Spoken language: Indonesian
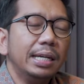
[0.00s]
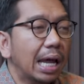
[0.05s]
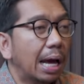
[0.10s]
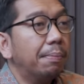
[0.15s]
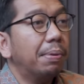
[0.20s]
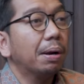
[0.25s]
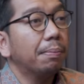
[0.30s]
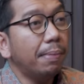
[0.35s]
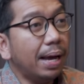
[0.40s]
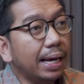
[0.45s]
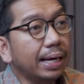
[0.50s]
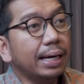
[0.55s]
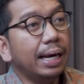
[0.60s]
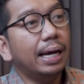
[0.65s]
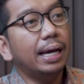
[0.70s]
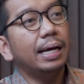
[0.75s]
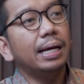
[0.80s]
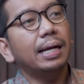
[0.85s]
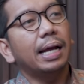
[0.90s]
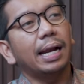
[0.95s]
tidak
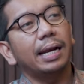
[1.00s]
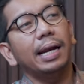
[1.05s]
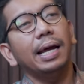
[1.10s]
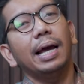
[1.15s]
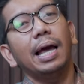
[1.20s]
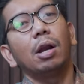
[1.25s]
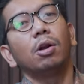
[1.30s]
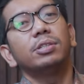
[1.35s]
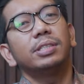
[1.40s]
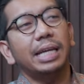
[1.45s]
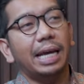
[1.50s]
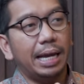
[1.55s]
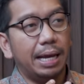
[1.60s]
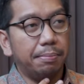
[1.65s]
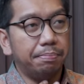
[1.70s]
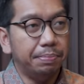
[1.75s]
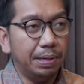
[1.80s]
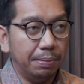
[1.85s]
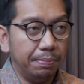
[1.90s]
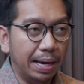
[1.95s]
bermakna karena hmm. kalau saya
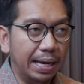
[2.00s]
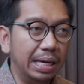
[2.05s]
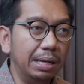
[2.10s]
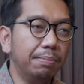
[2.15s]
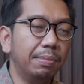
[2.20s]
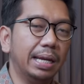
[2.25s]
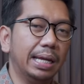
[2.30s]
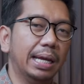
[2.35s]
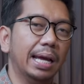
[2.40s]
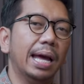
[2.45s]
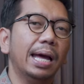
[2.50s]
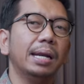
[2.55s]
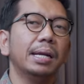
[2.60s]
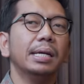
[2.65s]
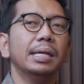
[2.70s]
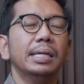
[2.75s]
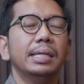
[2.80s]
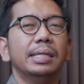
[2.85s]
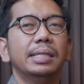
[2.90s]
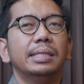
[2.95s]
pribadi
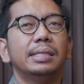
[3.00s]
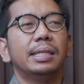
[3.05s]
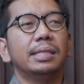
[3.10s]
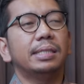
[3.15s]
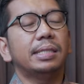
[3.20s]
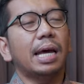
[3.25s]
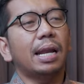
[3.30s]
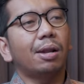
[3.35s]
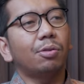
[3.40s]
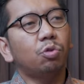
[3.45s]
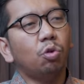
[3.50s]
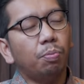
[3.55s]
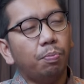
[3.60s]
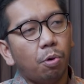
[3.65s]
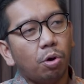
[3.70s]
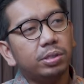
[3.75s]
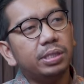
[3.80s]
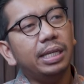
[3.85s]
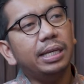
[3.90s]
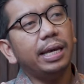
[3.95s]
melihat okay. secara
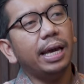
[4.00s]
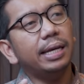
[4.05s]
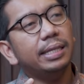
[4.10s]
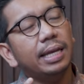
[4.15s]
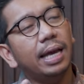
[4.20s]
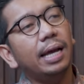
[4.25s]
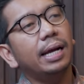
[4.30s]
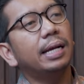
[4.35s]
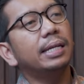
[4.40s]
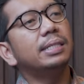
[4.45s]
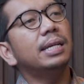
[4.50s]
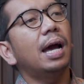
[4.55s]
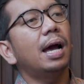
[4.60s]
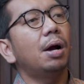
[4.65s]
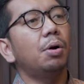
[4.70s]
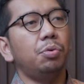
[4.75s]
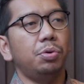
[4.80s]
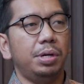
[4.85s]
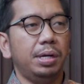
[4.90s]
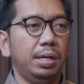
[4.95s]
tupoksi kayaknya agak
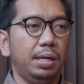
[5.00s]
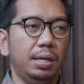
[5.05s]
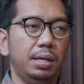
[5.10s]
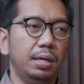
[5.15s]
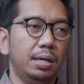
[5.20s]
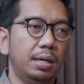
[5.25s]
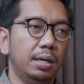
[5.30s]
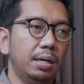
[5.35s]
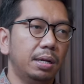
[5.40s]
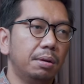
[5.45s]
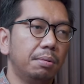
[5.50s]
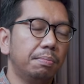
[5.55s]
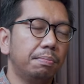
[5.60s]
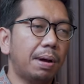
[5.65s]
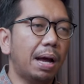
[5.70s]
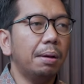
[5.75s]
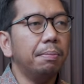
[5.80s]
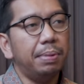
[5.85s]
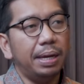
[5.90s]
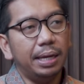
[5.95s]
jauh nih
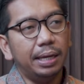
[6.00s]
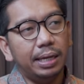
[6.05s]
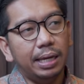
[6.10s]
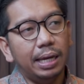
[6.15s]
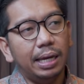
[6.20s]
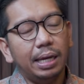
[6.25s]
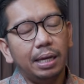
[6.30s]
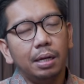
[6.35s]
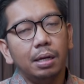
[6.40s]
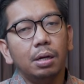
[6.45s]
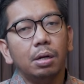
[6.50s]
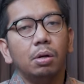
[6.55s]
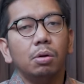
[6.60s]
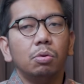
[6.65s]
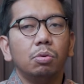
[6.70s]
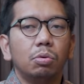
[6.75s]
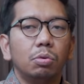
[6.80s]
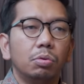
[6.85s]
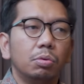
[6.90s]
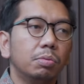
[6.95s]
Pak BG
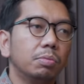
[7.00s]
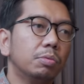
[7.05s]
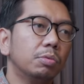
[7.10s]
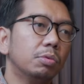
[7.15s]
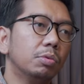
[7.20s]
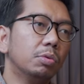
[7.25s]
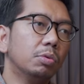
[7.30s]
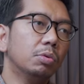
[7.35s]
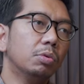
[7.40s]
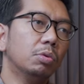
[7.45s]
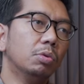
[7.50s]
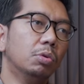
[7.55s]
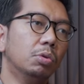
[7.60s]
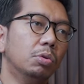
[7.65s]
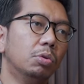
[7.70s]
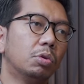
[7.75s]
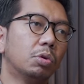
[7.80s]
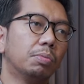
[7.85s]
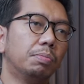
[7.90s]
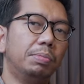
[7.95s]
nggak ada relevansinya sebenarnya.
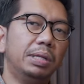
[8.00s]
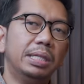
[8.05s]
untuk